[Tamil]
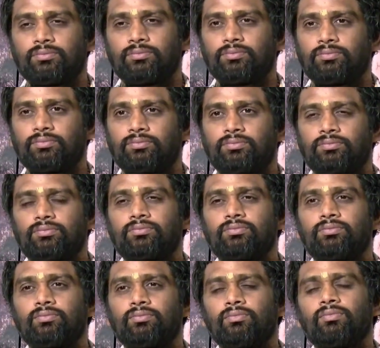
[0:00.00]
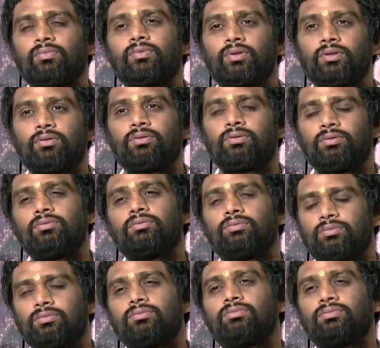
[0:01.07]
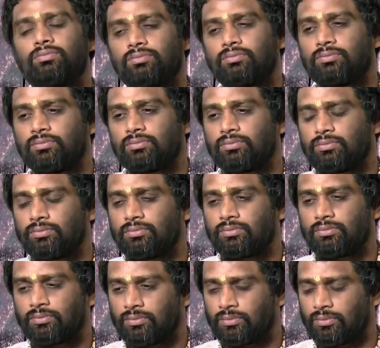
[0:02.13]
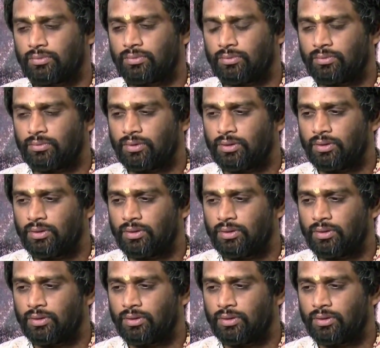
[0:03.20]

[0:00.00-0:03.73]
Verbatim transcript: நடிகராக அவர் நடிகர் இயக்குனர் உங்களுடைய அந்த ரிலேஷன்ஷிப்பு